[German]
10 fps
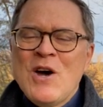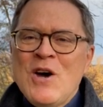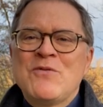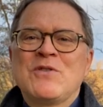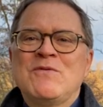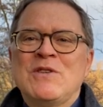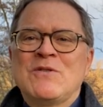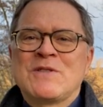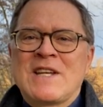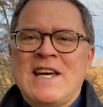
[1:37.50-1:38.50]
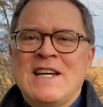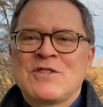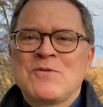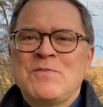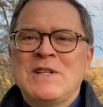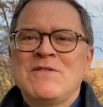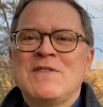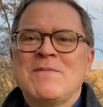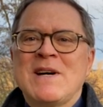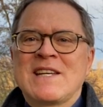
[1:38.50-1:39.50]
Öffnen wir unser Herz und bitten
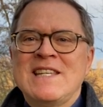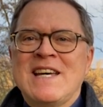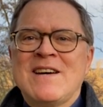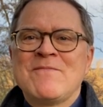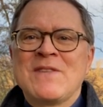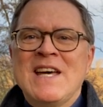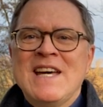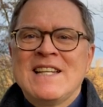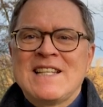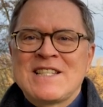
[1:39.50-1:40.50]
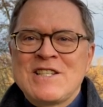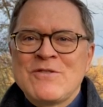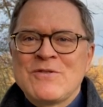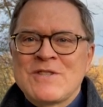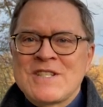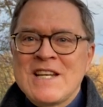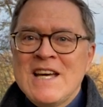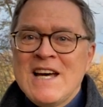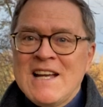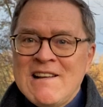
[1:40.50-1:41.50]
wir Maria, dass sie uns
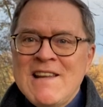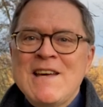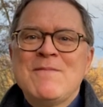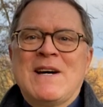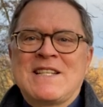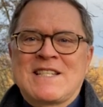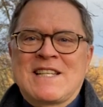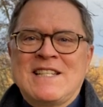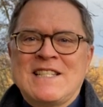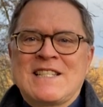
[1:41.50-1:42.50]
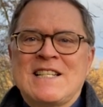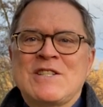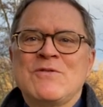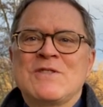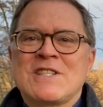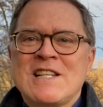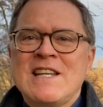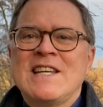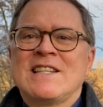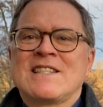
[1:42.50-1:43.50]
Lehrmeisterin ist, dass sie uns
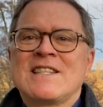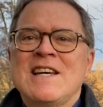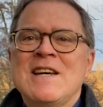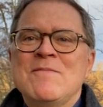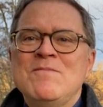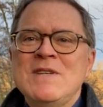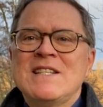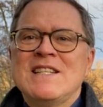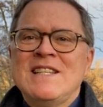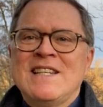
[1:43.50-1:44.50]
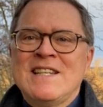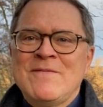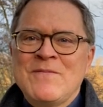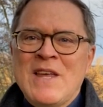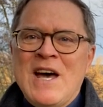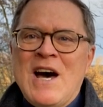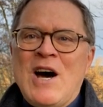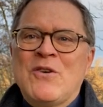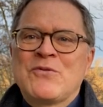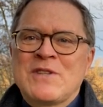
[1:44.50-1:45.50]
lehrt, mit ihr
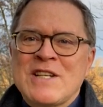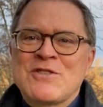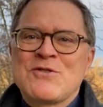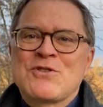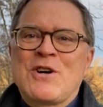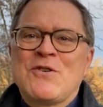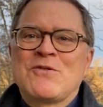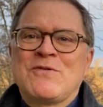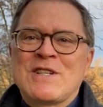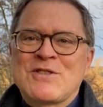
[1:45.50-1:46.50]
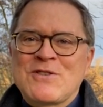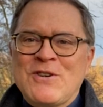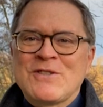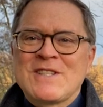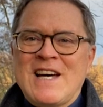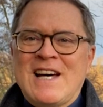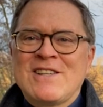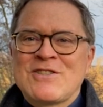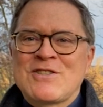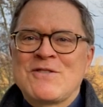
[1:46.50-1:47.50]
auf das zu schauen, was Gott
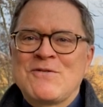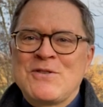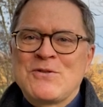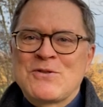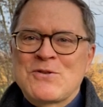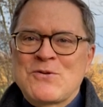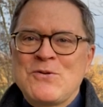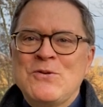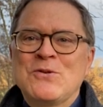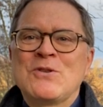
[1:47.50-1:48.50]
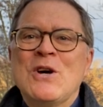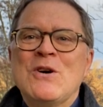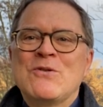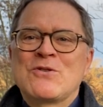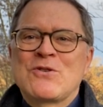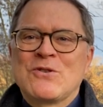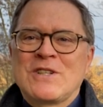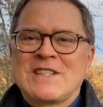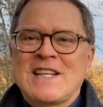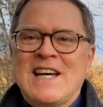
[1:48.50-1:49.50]
alles für uns tut und schon
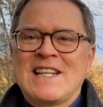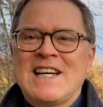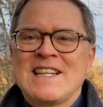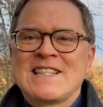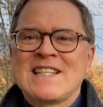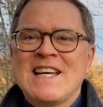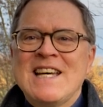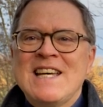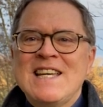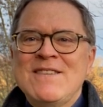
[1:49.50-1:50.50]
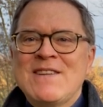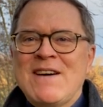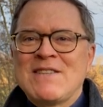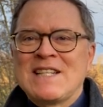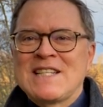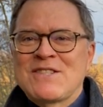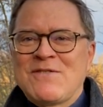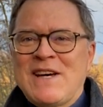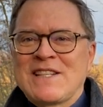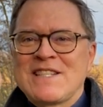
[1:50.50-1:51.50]
getan hat. Im Namen des
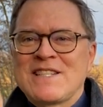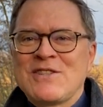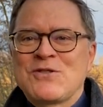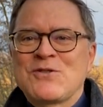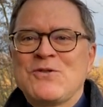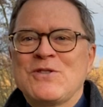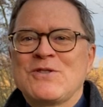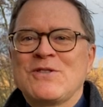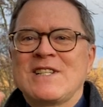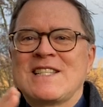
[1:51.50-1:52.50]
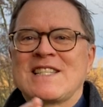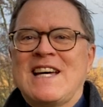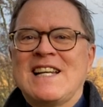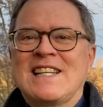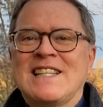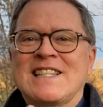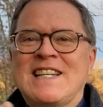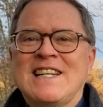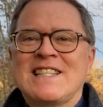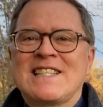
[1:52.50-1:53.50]
Vaters, des Sohnes und des Heiligen
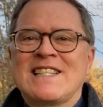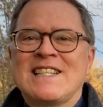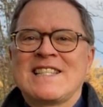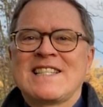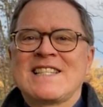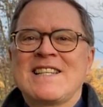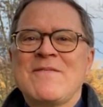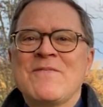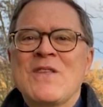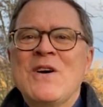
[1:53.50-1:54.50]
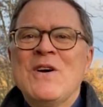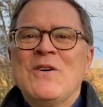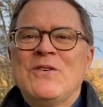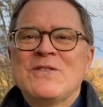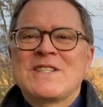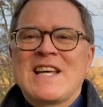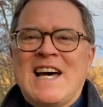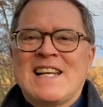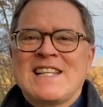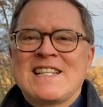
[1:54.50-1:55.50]
Geistes uns
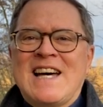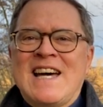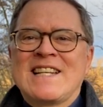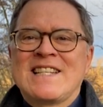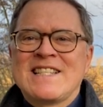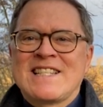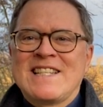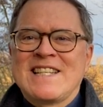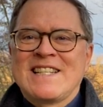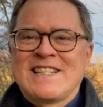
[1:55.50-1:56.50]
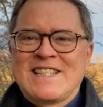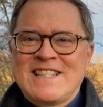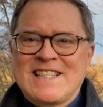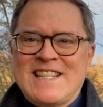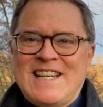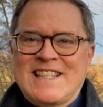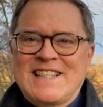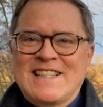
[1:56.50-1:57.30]
allen einen gesegneten Tag.